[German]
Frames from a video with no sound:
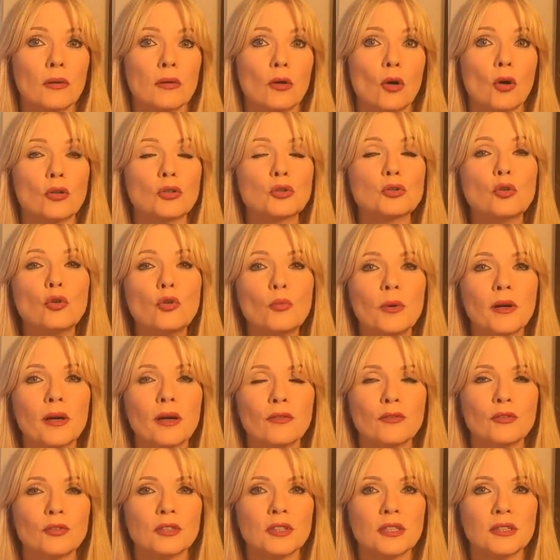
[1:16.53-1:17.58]

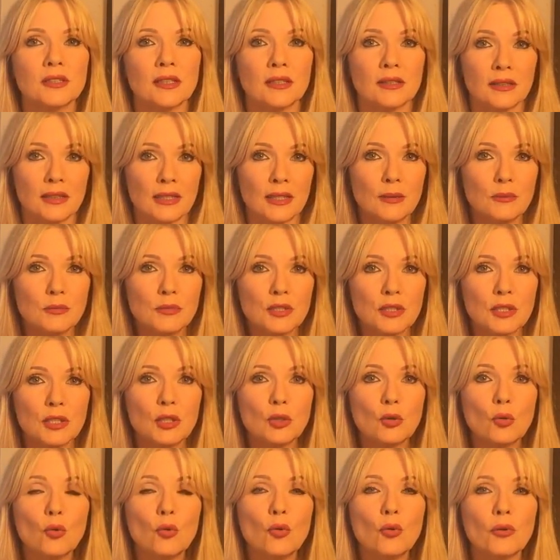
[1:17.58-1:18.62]
Oktober wird er dann im
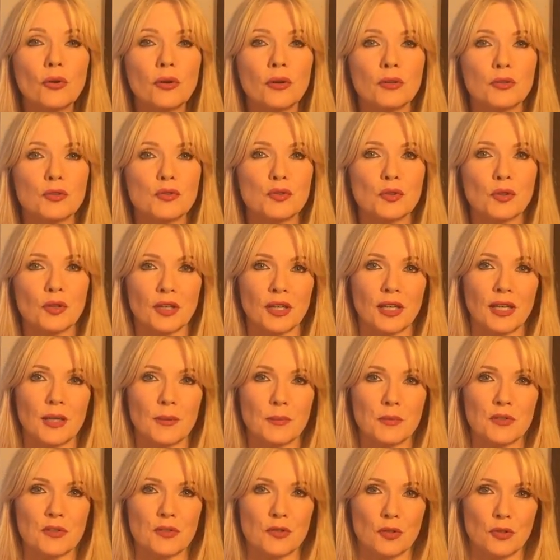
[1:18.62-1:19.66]
Trigon zur
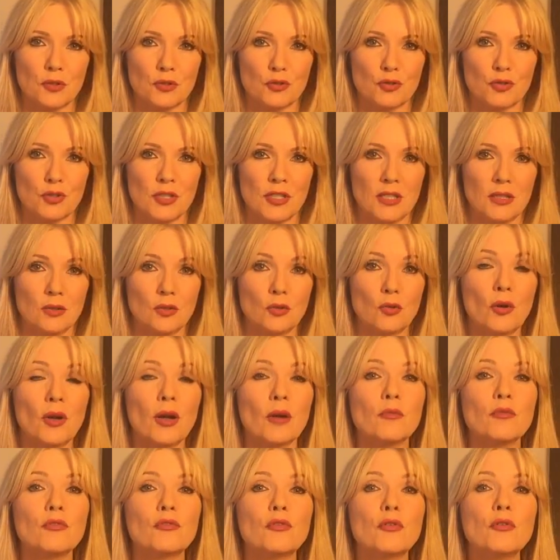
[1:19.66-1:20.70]
Krebssonne stehen, in
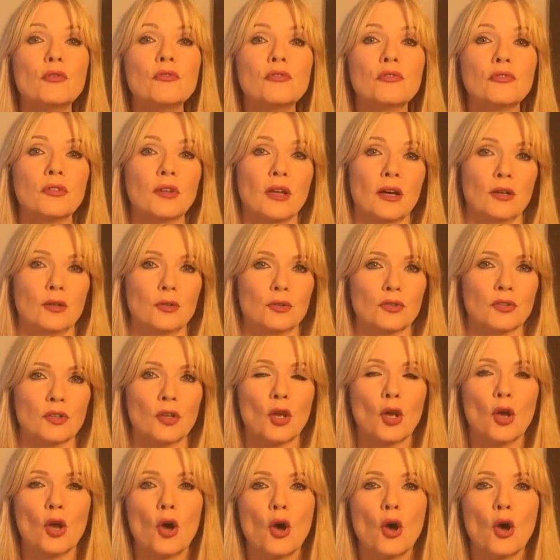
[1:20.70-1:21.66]
eurem fünften Haus.